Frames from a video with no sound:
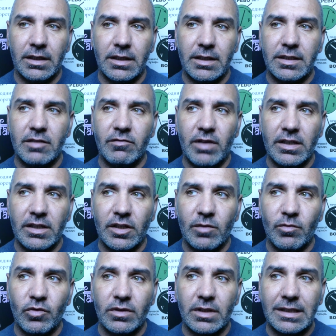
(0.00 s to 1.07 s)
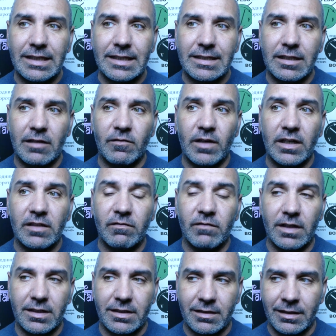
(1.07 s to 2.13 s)
И зевание не будет доставать
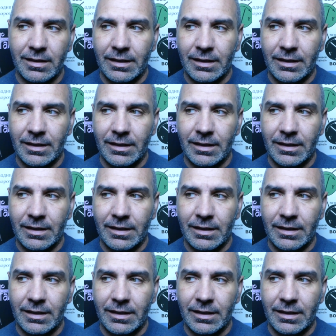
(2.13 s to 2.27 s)
вас.